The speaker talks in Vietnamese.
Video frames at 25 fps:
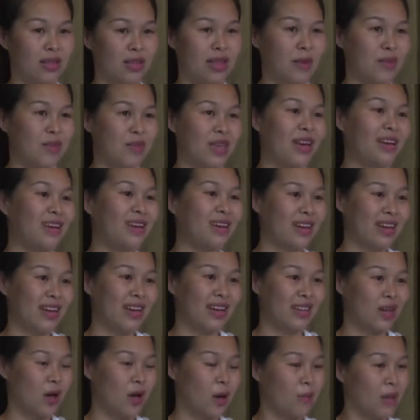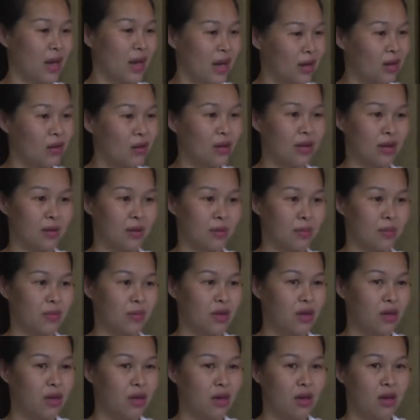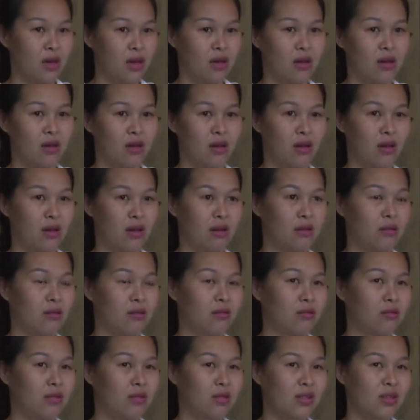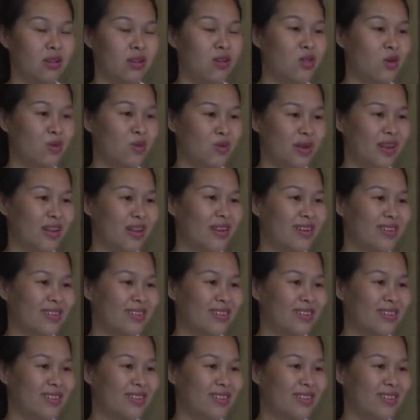cảm giác rất là thoải mái rất là nói chung là